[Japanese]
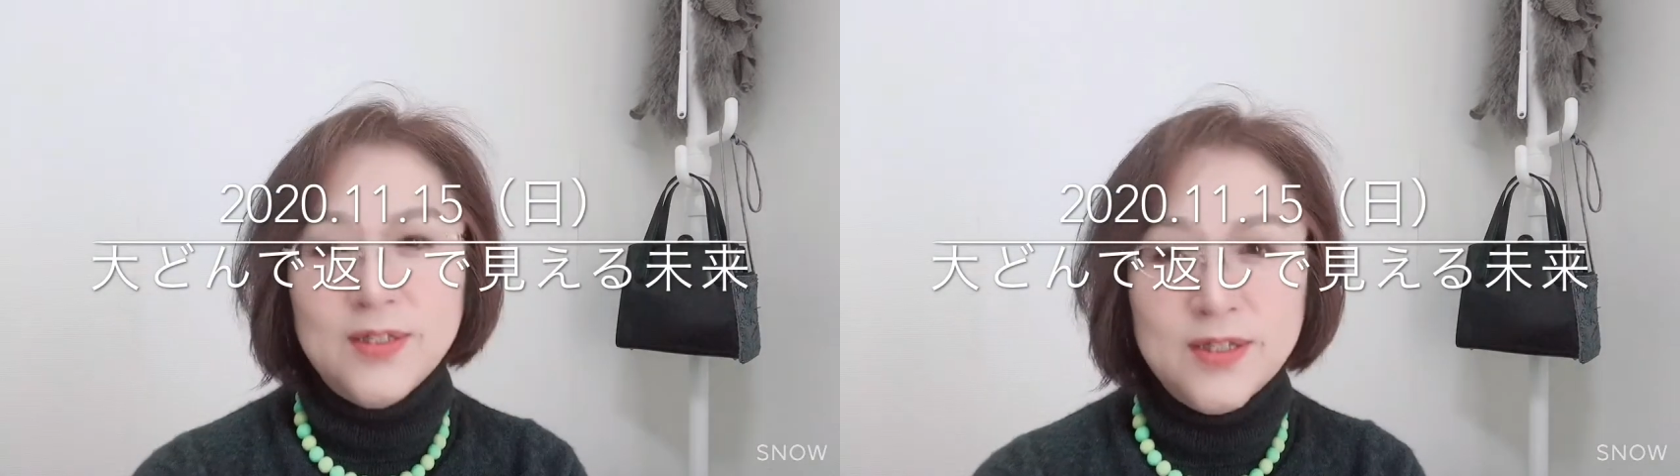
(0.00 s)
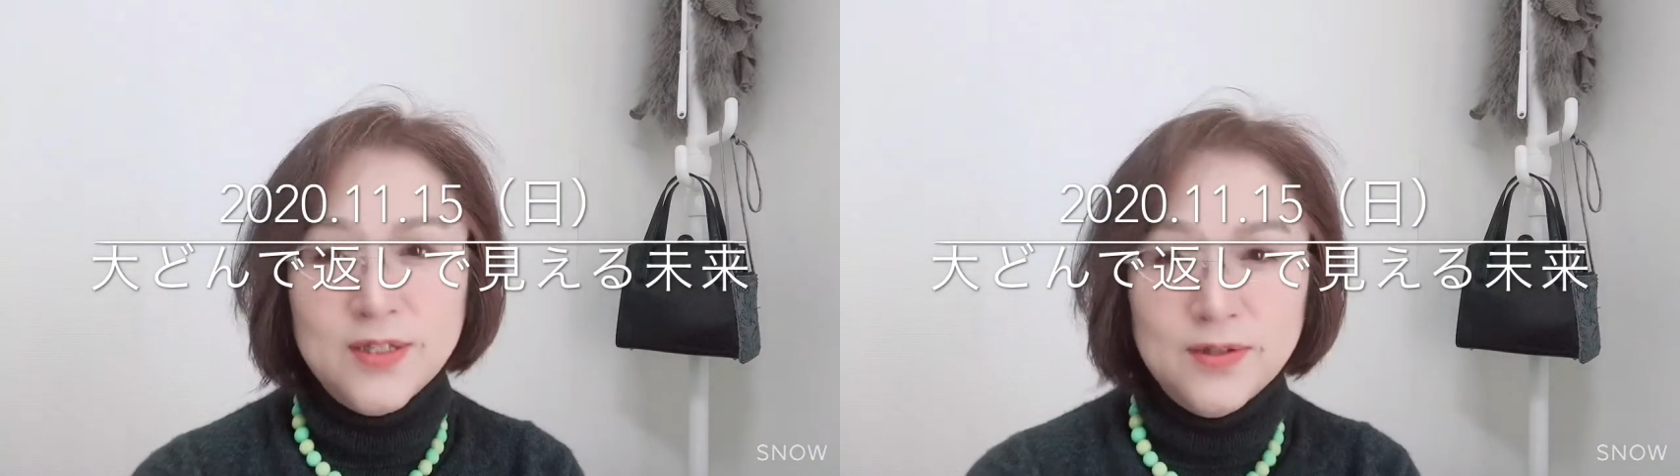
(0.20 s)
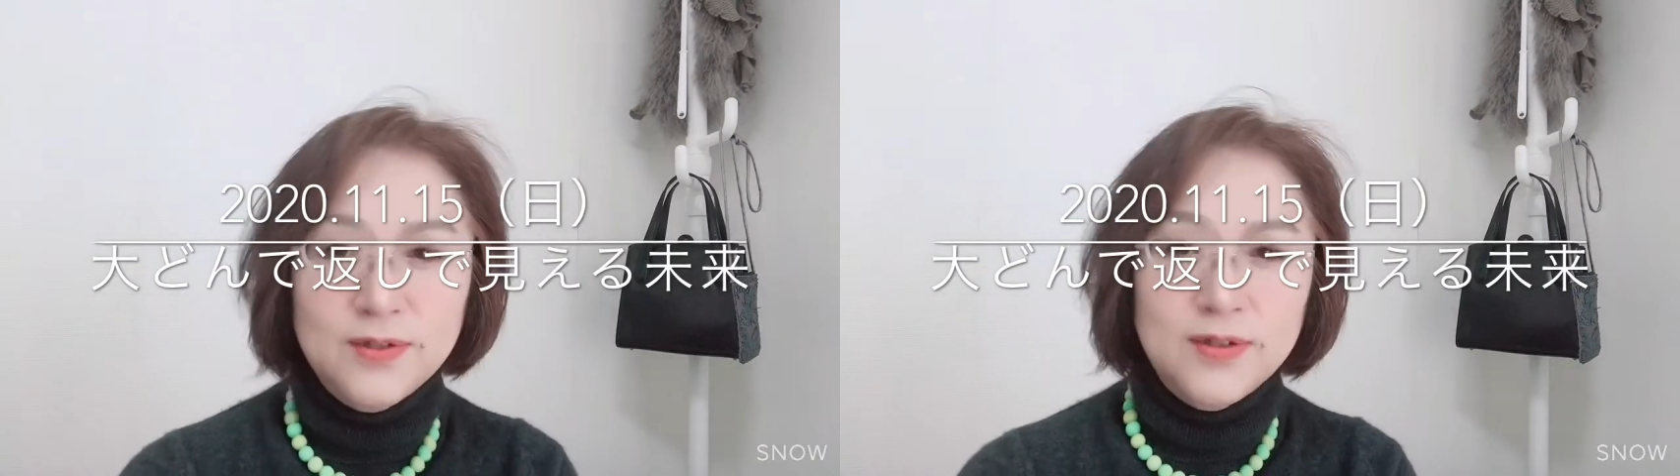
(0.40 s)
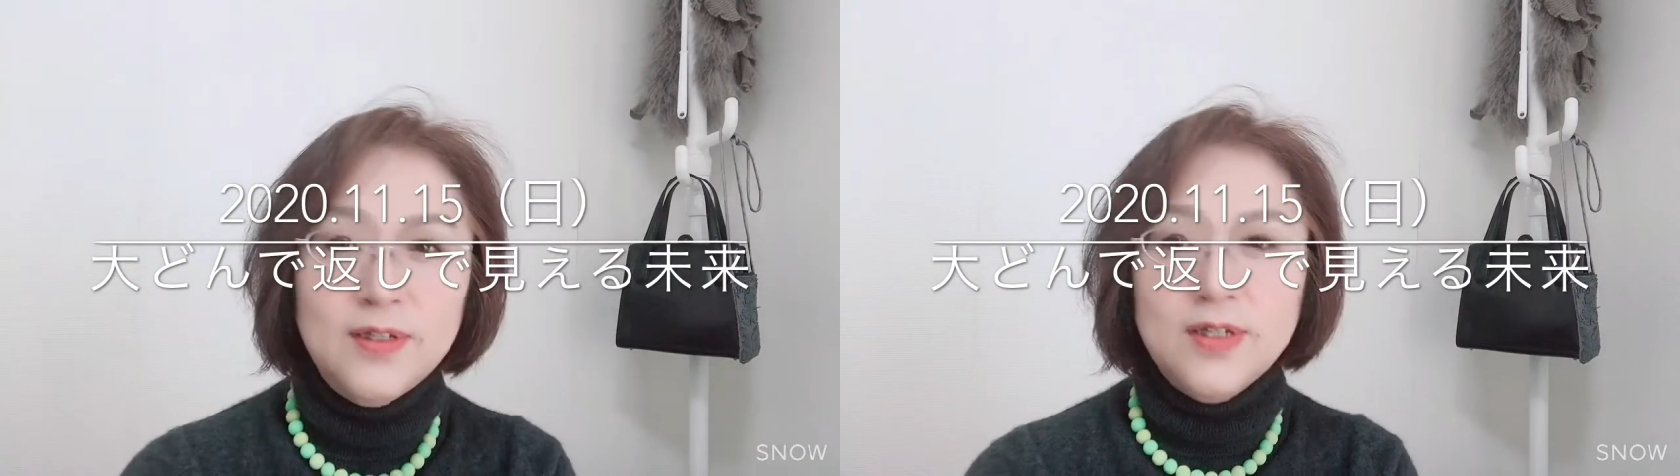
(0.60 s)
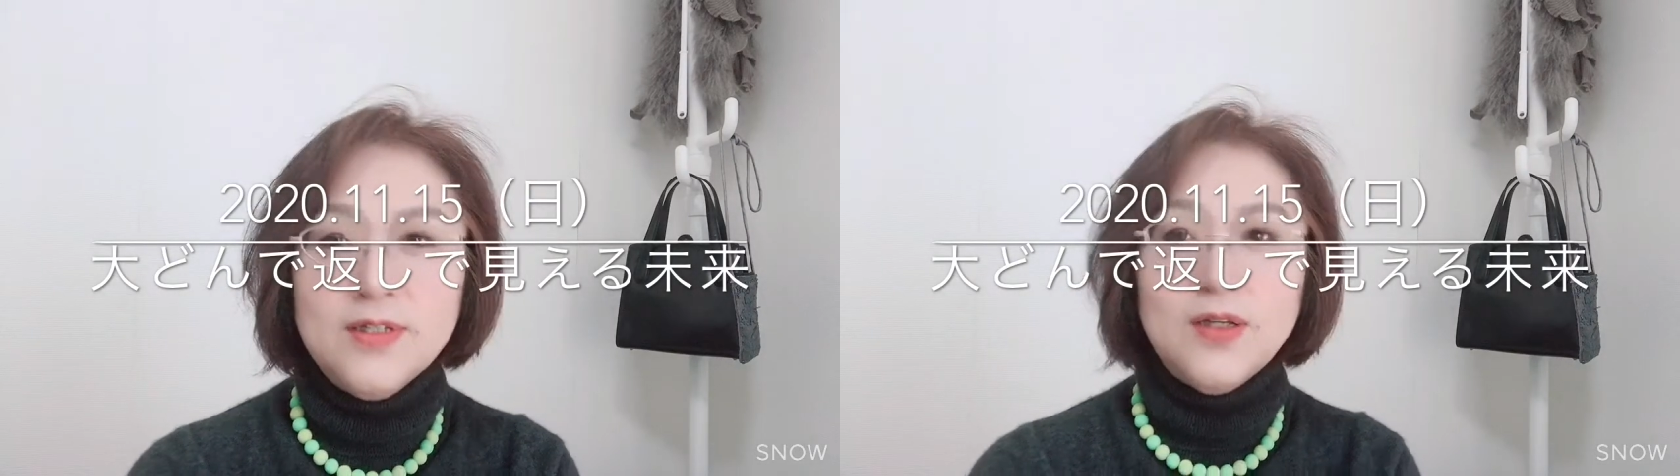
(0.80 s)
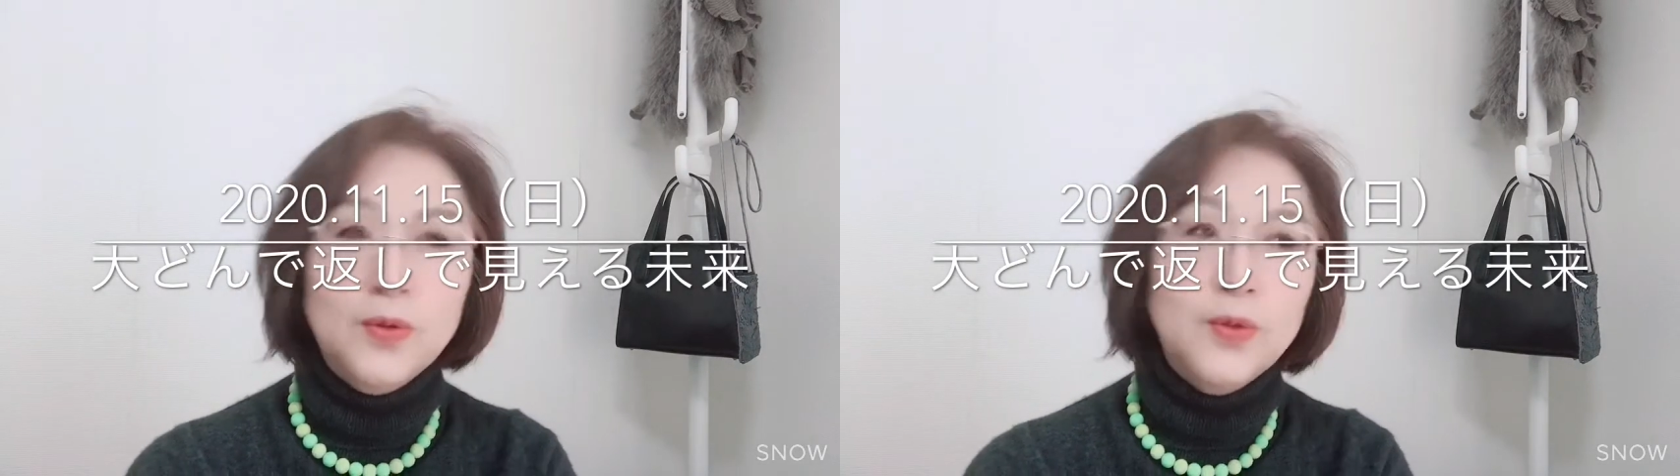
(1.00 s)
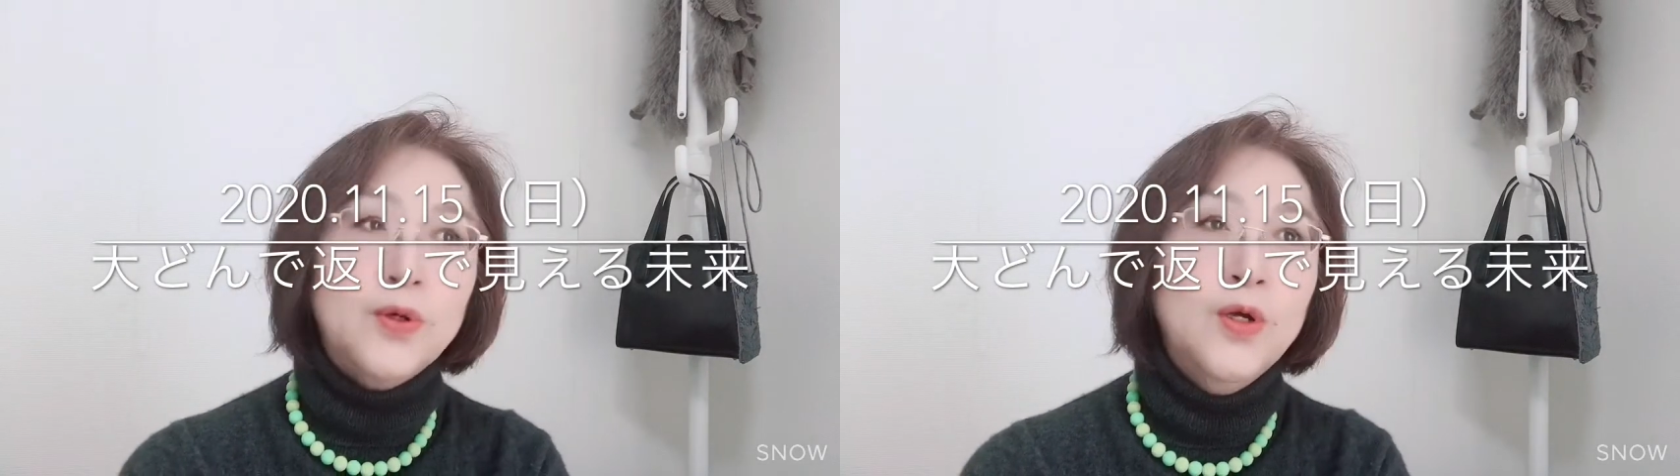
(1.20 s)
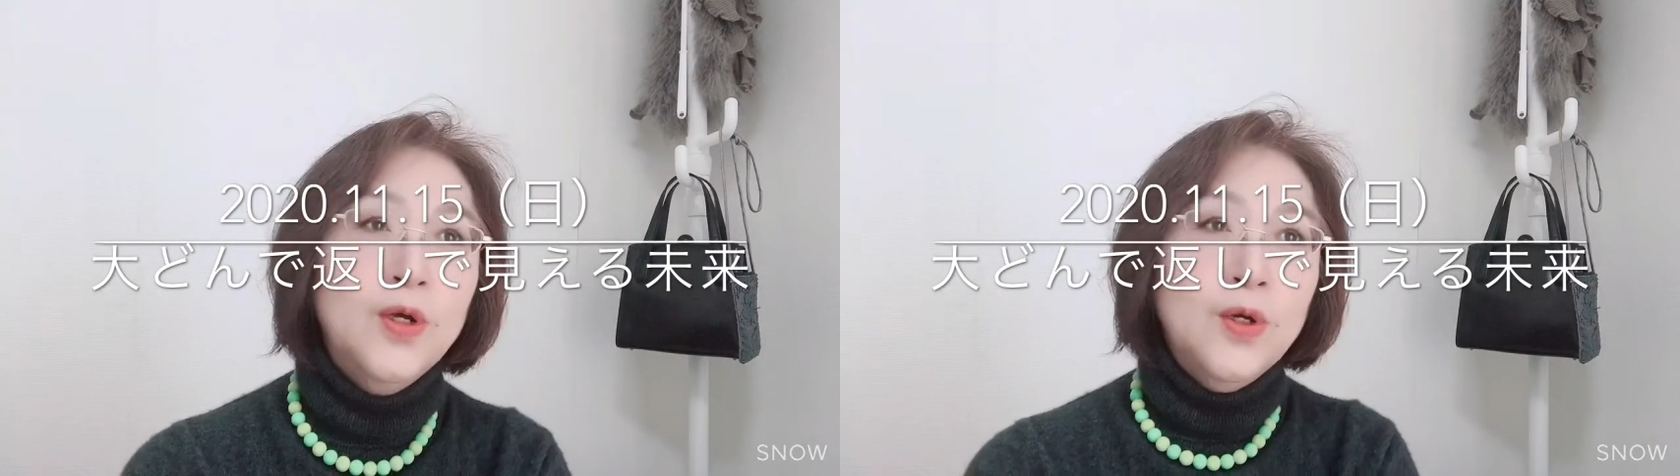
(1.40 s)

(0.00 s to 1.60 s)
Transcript: 説なんですけど